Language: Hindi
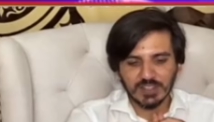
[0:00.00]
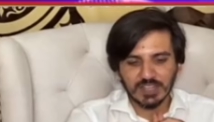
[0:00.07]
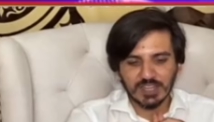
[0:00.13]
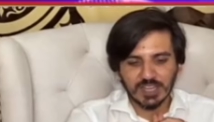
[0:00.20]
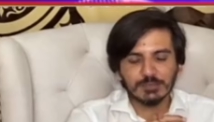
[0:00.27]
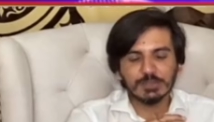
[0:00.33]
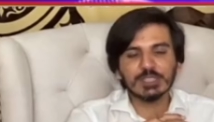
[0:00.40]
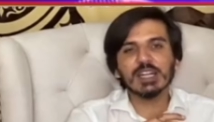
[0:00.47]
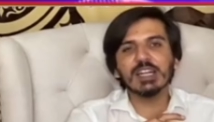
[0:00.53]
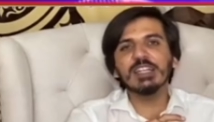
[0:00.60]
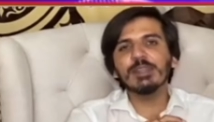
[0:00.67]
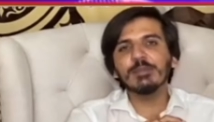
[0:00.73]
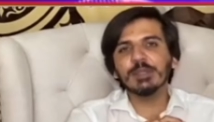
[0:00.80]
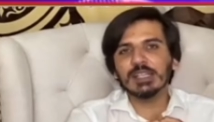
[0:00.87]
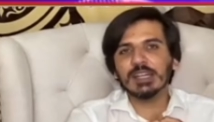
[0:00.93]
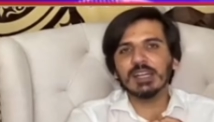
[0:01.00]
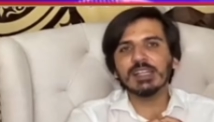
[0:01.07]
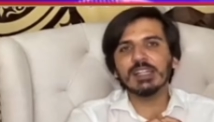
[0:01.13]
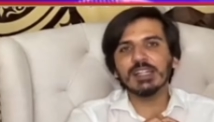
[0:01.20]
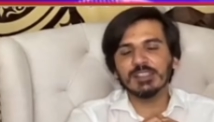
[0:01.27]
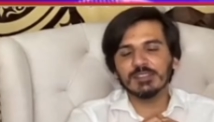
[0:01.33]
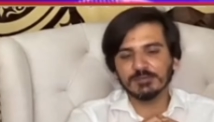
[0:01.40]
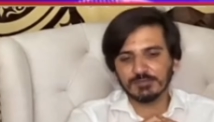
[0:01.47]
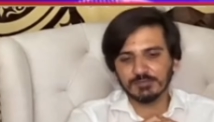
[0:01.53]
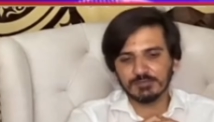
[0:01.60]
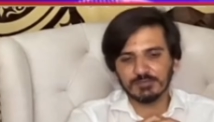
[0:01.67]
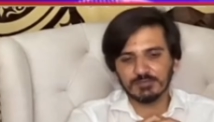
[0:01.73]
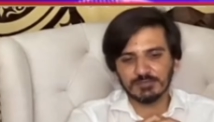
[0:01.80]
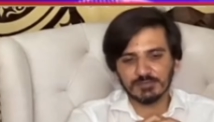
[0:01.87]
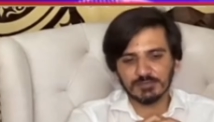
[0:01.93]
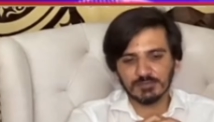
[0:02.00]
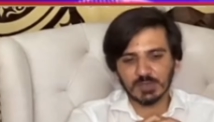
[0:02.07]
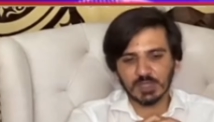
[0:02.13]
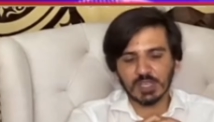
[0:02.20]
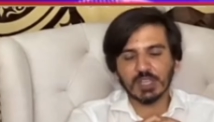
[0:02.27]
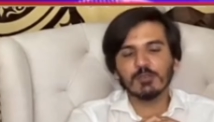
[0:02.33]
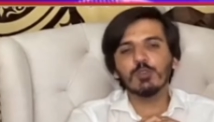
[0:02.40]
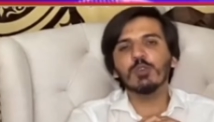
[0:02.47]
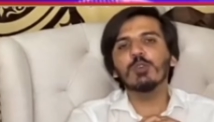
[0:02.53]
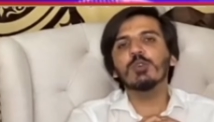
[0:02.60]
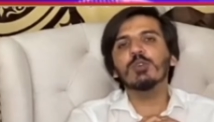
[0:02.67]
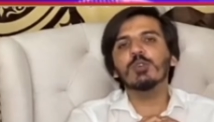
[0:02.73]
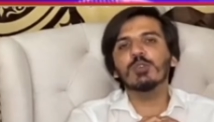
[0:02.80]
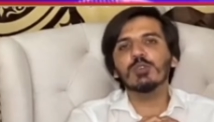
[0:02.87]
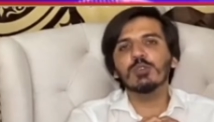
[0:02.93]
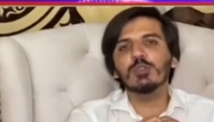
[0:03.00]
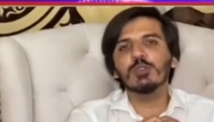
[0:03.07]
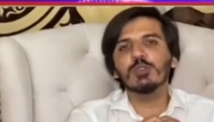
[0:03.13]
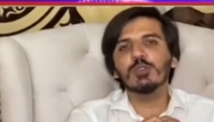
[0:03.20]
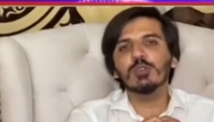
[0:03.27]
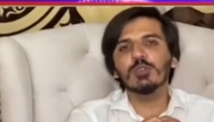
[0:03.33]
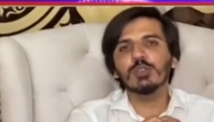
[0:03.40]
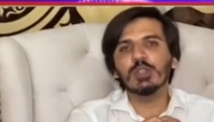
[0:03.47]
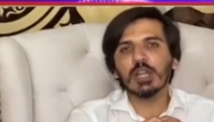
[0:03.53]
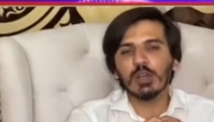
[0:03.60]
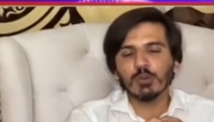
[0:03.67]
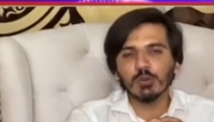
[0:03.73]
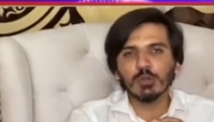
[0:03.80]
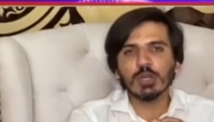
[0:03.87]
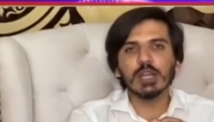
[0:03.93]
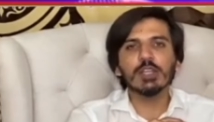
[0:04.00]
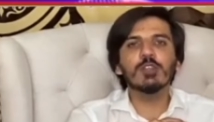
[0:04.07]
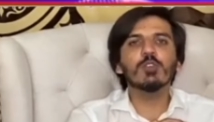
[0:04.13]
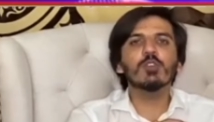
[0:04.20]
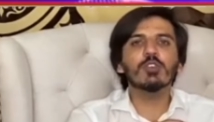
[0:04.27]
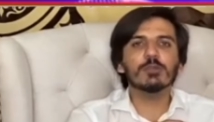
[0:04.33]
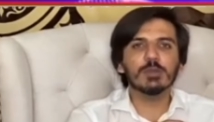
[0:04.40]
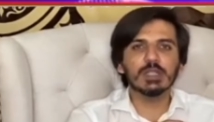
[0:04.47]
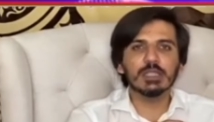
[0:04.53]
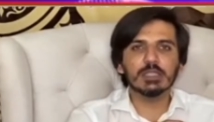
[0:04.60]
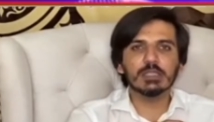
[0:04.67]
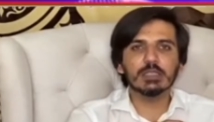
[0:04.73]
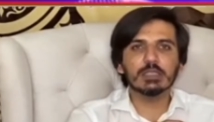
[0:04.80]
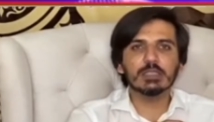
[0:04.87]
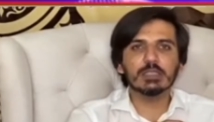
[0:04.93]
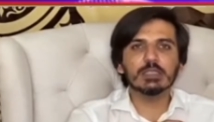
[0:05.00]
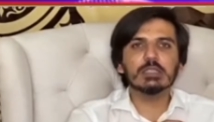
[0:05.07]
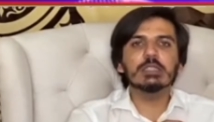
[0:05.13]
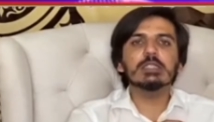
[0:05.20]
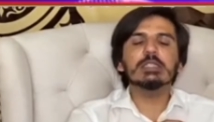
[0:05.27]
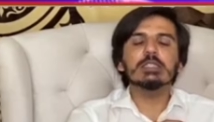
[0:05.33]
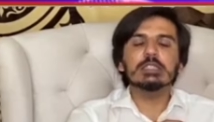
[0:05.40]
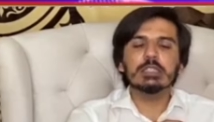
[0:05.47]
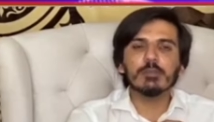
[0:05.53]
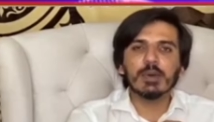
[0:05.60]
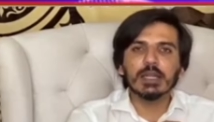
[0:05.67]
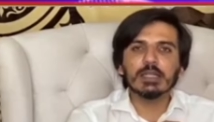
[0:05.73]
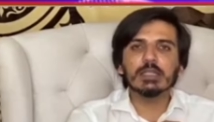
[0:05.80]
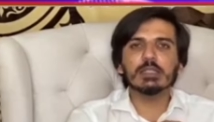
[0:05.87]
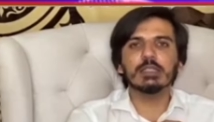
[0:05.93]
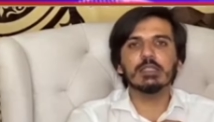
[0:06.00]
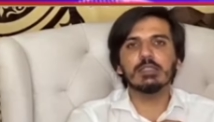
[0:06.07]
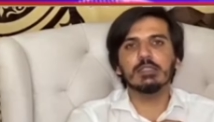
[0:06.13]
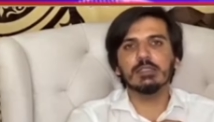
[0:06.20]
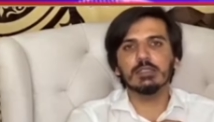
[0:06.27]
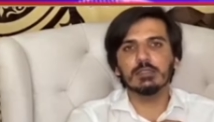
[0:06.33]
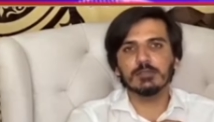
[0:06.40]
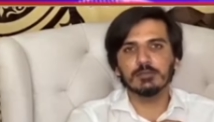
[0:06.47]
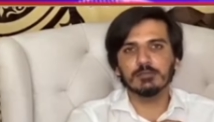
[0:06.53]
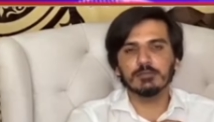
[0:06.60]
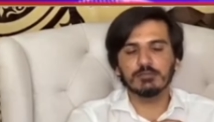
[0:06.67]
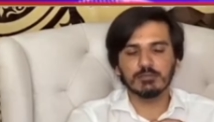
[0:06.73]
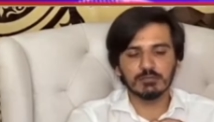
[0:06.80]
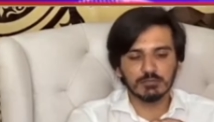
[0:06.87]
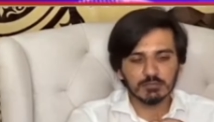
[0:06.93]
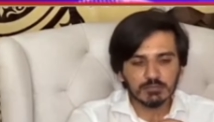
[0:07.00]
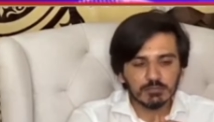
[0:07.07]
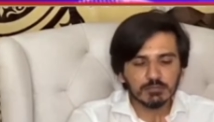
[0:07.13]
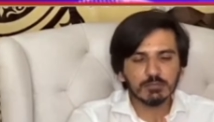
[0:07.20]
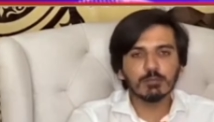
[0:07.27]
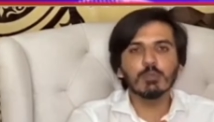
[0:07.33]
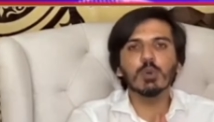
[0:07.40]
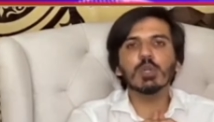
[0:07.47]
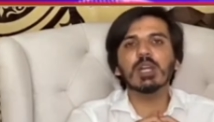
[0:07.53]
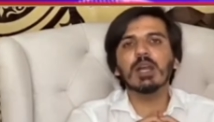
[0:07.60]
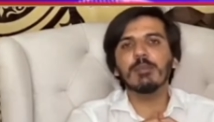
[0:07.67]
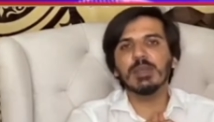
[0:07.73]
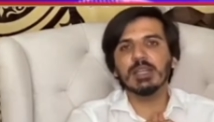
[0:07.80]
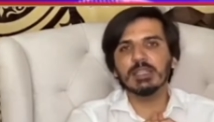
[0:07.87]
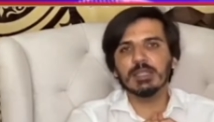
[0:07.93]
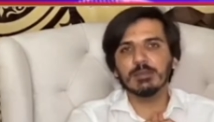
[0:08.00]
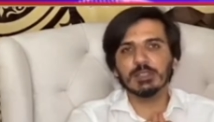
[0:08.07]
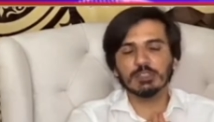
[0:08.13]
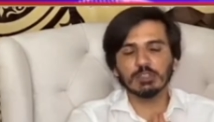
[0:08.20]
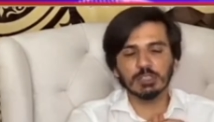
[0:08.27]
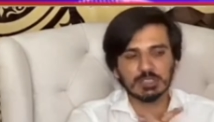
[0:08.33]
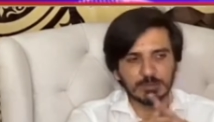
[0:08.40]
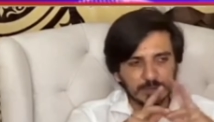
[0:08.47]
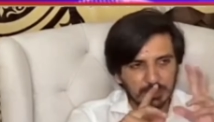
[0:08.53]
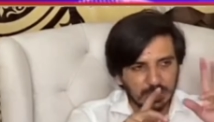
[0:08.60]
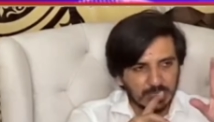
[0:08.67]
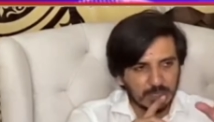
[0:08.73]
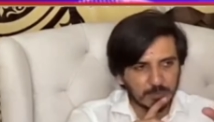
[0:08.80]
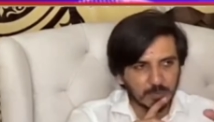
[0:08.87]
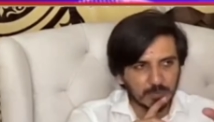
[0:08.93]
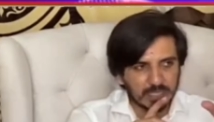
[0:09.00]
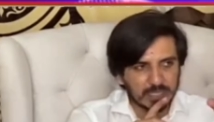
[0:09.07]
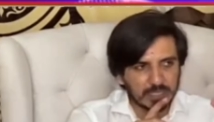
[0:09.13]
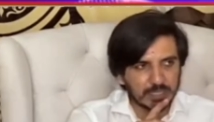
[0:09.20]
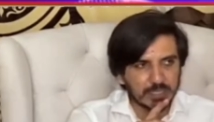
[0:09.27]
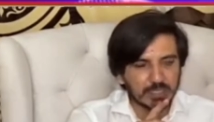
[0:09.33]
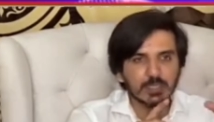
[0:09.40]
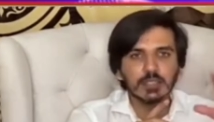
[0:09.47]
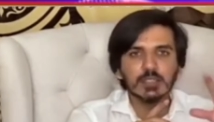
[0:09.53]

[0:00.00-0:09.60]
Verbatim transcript: अब ज़रा ये बता रहे हैं कि वो लाहौर हाई कोर्ट में ज़मानत के लिए बुरका पहन के पेश हुए सबसे पहले आपको बताएं ये